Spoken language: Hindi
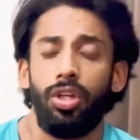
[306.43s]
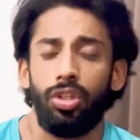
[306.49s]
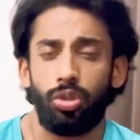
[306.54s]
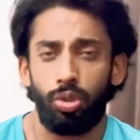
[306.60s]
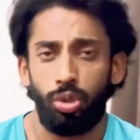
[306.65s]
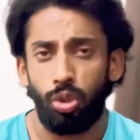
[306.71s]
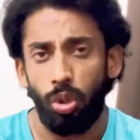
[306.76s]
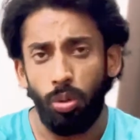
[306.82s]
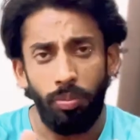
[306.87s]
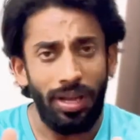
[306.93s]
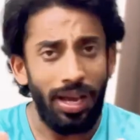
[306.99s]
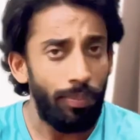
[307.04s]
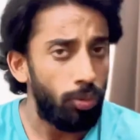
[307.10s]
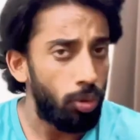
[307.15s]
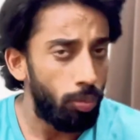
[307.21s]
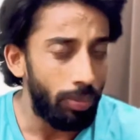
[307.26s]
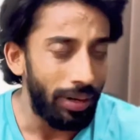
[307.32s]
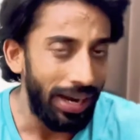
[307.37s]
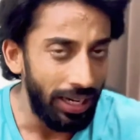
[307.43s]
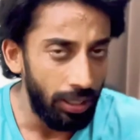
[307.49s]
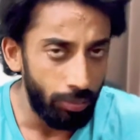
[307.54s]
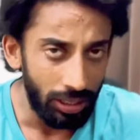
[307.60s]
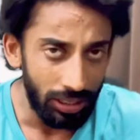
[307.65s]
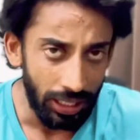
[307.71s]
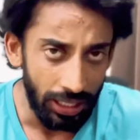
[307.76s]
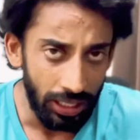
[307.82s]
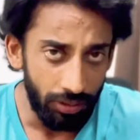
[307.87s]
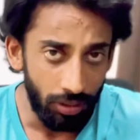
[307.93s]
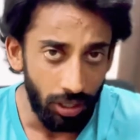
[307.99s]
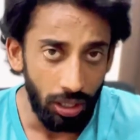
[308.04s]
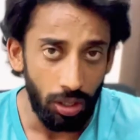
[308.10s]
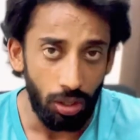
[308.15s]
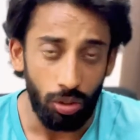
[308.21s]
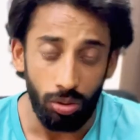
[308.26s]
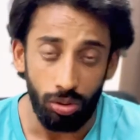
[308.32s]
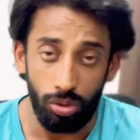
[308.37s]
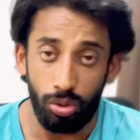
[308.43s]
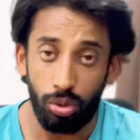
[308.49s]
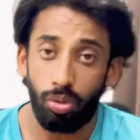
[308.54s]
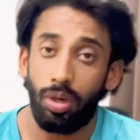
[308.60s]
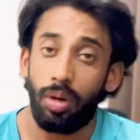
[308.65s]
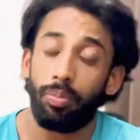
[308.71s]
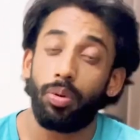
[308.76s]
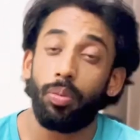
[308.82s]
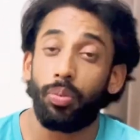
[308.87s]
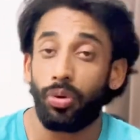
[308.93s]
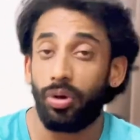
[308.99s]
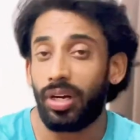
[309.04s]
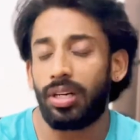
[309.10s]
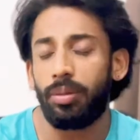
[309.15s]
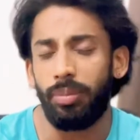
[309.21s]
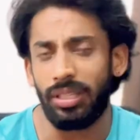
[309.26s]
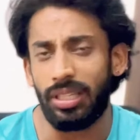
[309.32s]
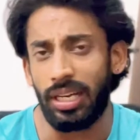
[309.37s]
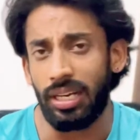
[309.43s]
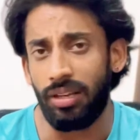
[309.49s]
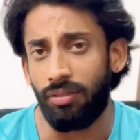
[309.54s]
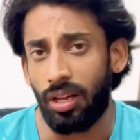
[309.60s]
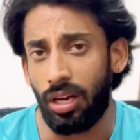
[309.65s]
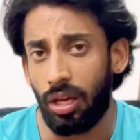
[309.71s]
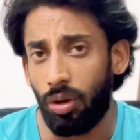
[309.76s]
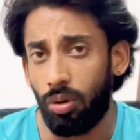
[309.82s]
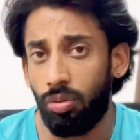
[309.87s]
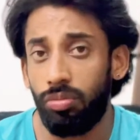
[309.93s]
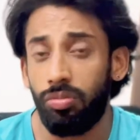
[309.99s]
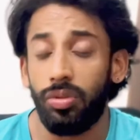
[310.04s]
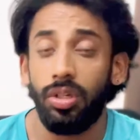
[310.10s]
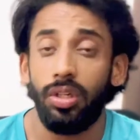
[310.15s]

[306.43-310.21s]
तो जो मैं आपको ब्रांड बताने वाला हूँ जो आपको प्रोडक्ट बताने वाला हूँ